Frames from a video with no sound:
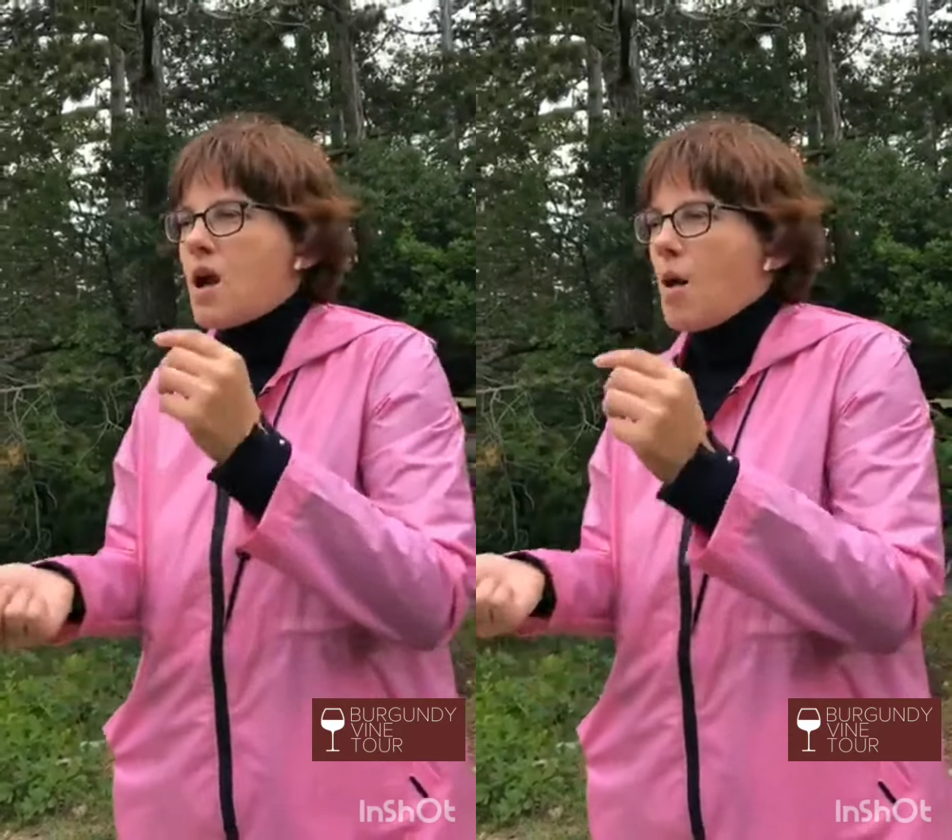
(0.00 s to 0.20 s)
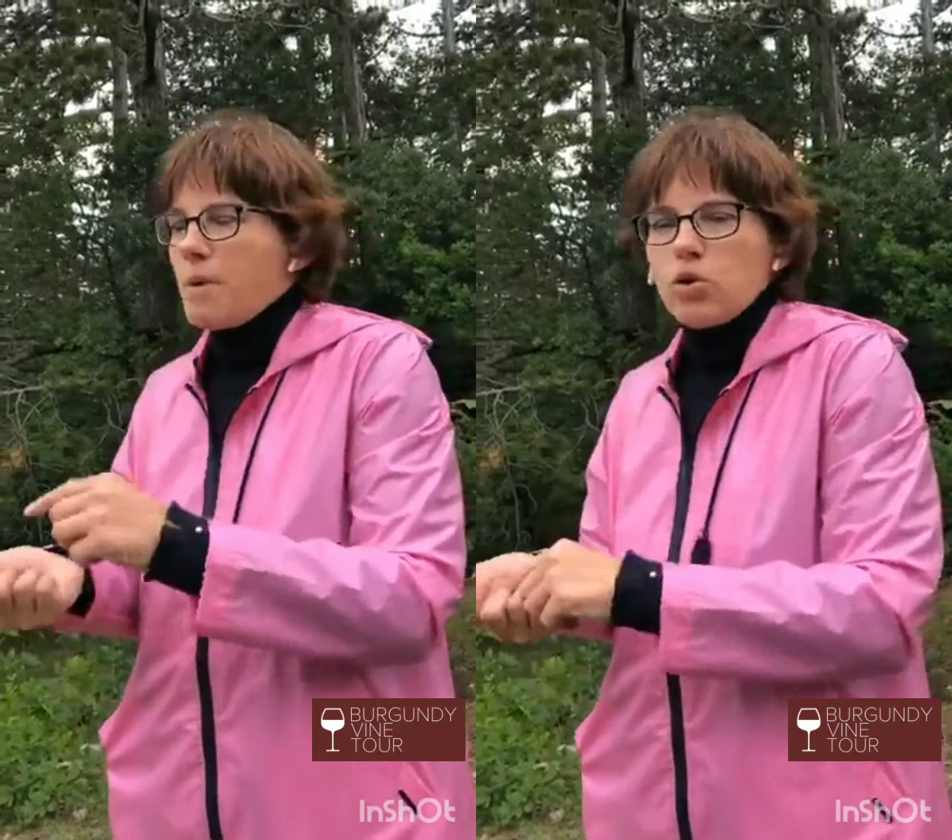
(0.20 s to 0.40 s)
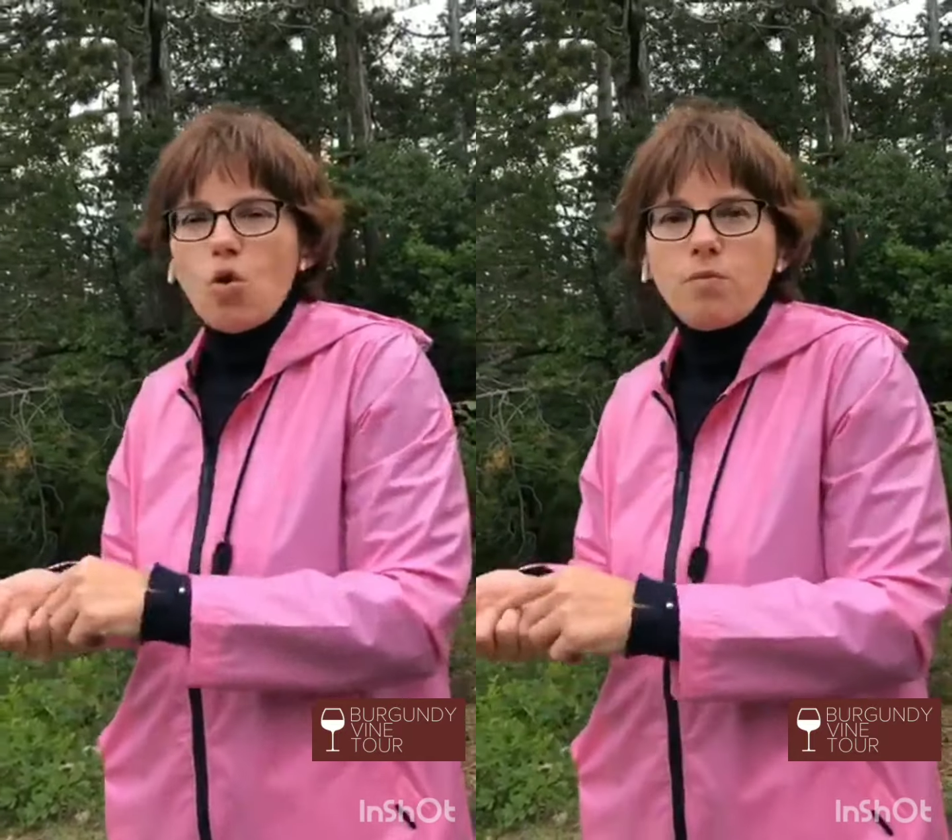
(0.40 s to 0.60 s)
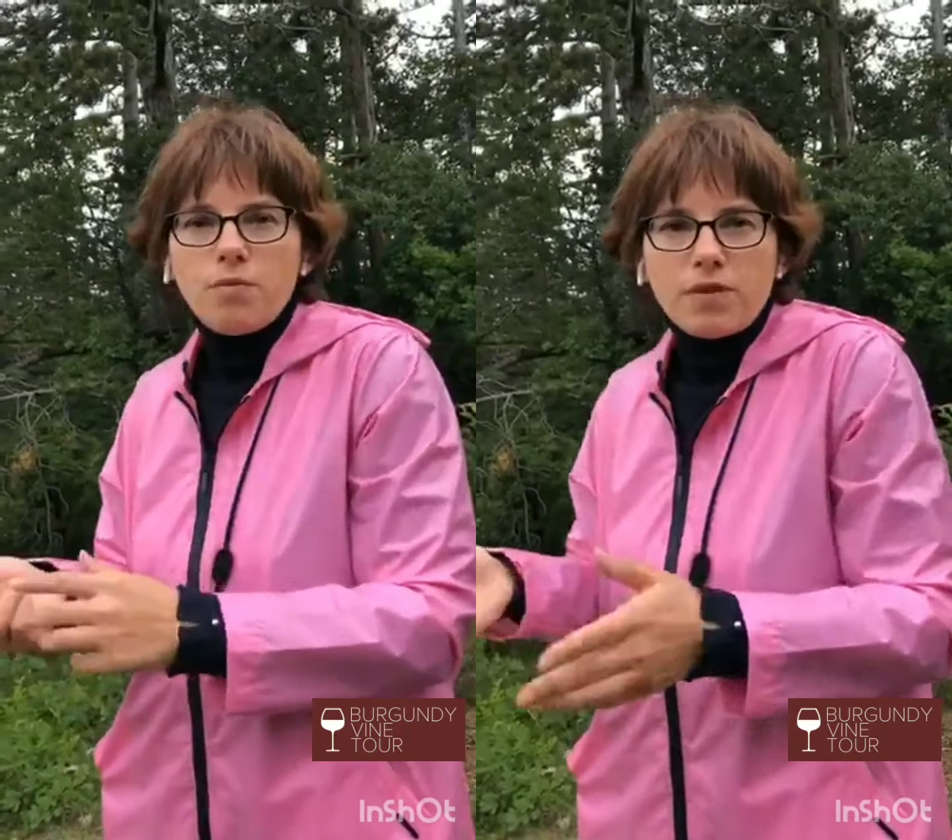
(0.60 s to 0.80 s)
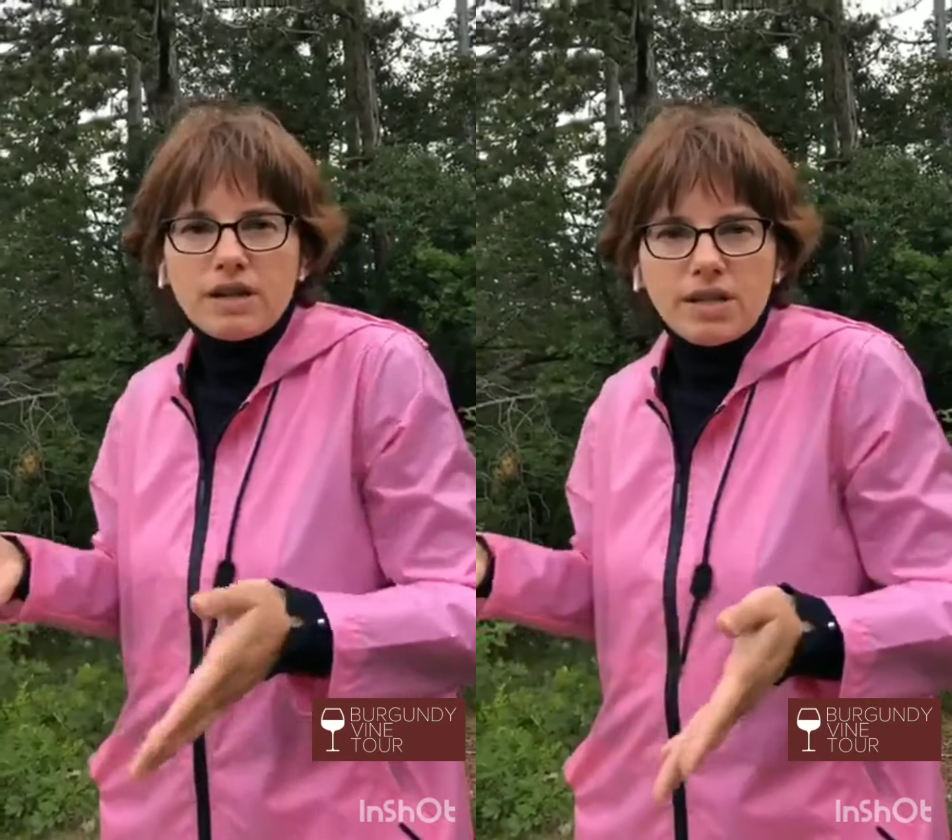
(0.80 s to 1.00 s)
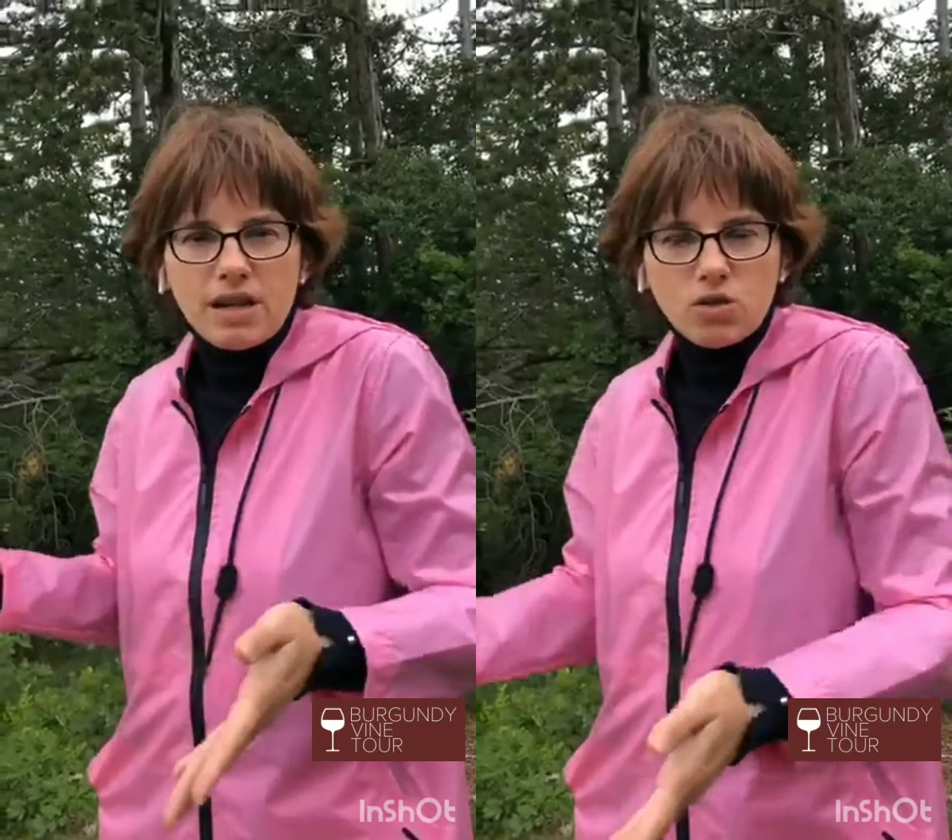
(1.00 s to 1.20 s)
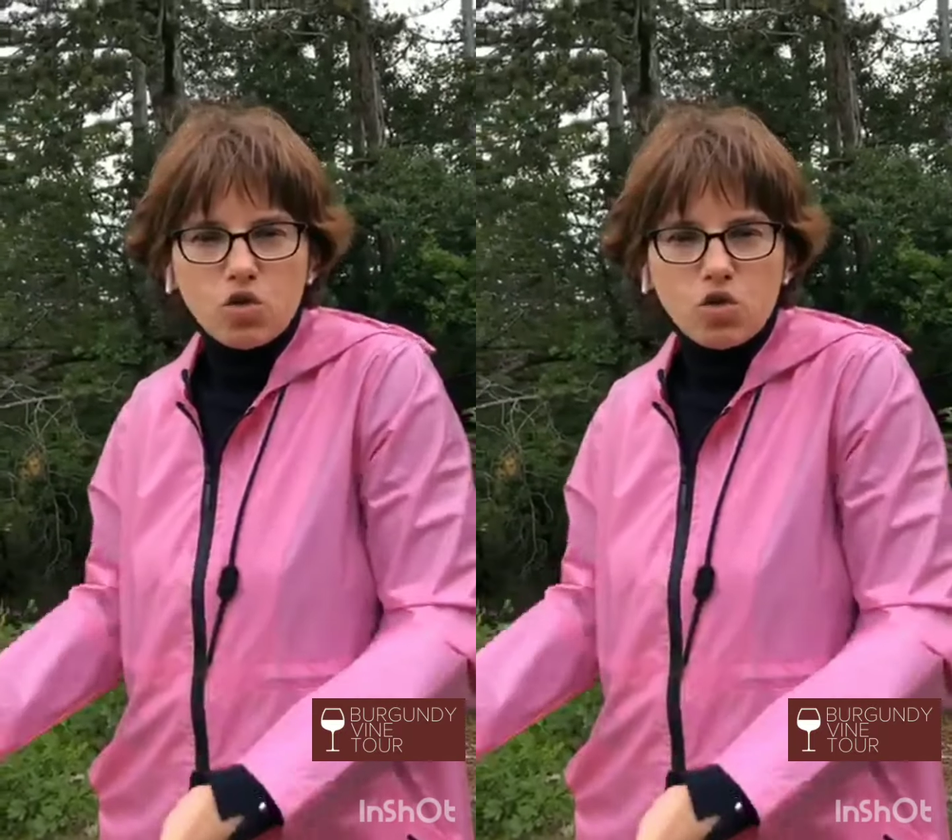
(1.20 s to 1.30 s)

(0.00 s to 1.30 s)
а потом, в конце концов,